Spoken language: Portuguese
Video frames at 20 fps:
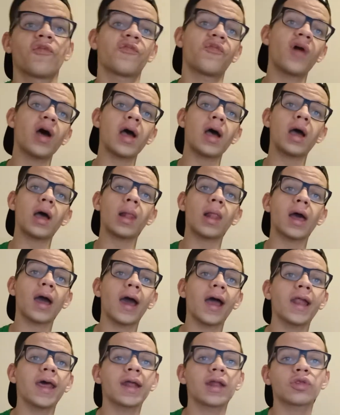Fala
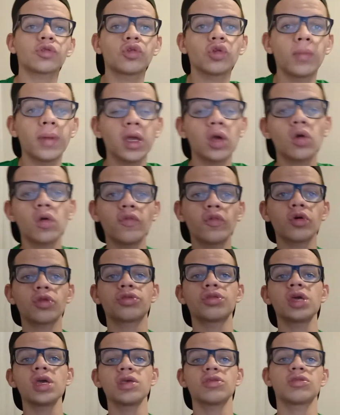galera, tudo bem com
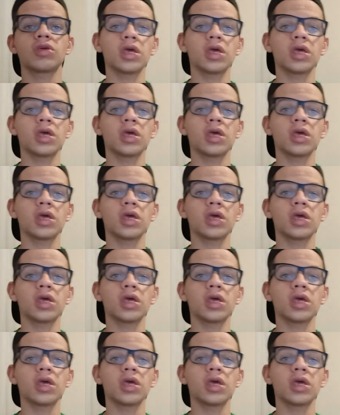vocês?